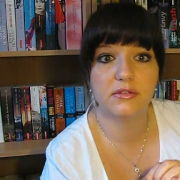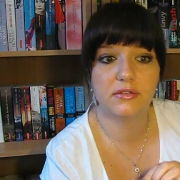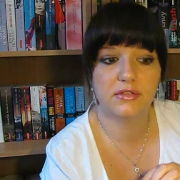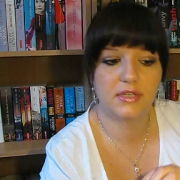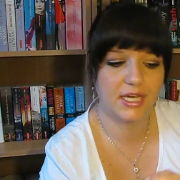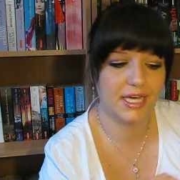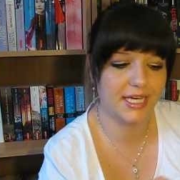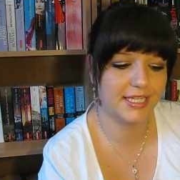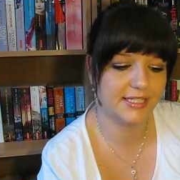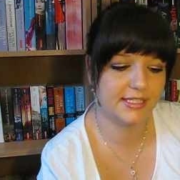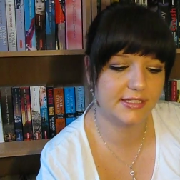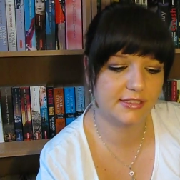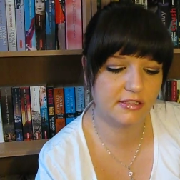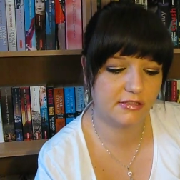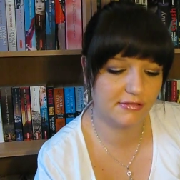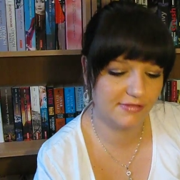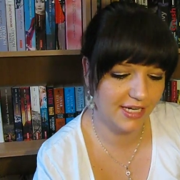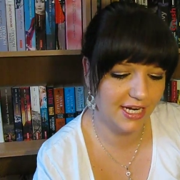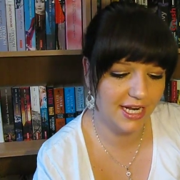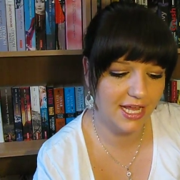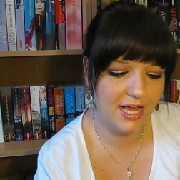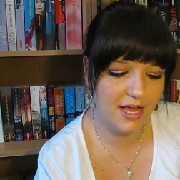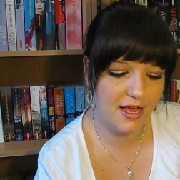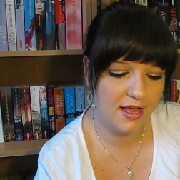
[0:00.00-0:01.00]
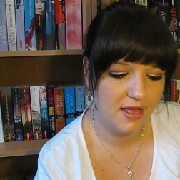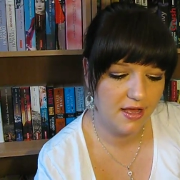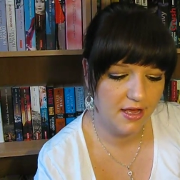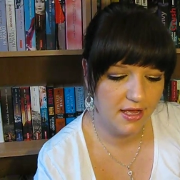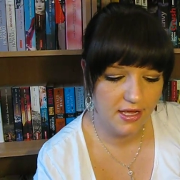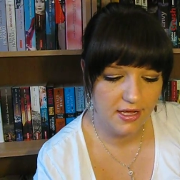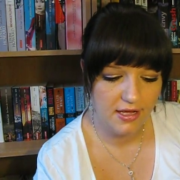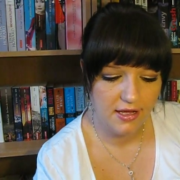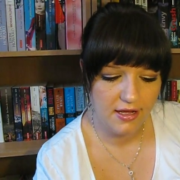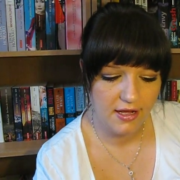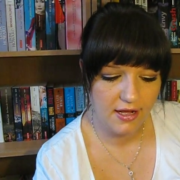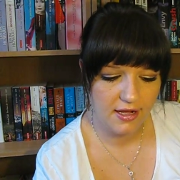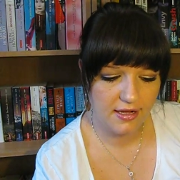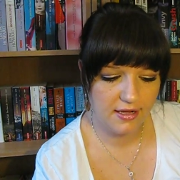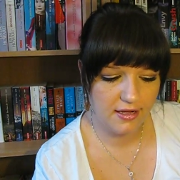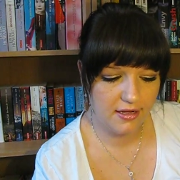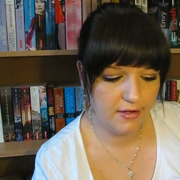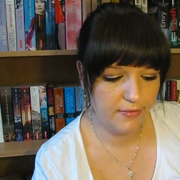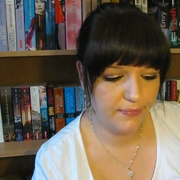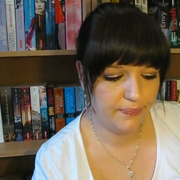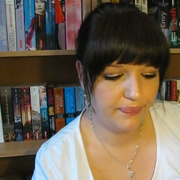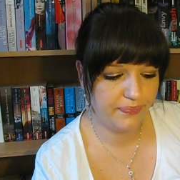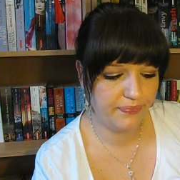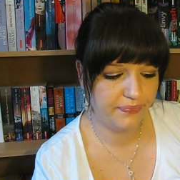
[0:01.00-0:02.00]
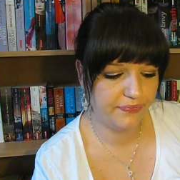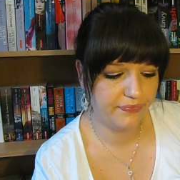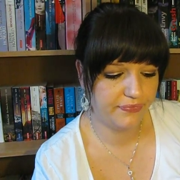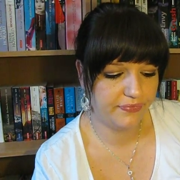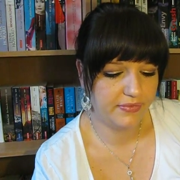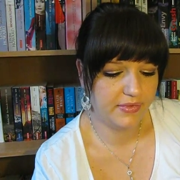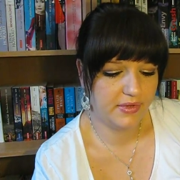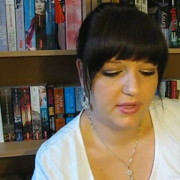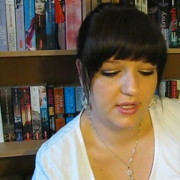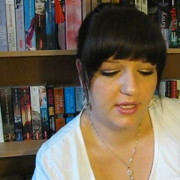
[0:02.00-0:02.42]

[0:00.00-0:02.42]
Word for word: krassen Thriller ähm,